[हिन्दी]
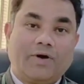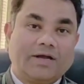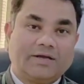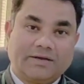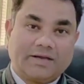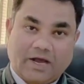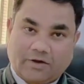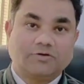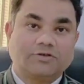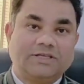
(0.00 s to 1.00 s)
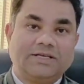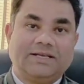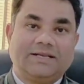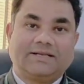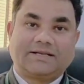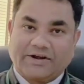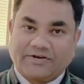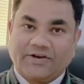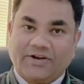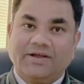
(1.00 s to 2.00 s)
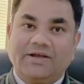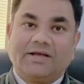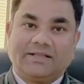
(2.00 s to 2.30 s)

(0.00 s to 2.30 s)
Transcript: work across the country.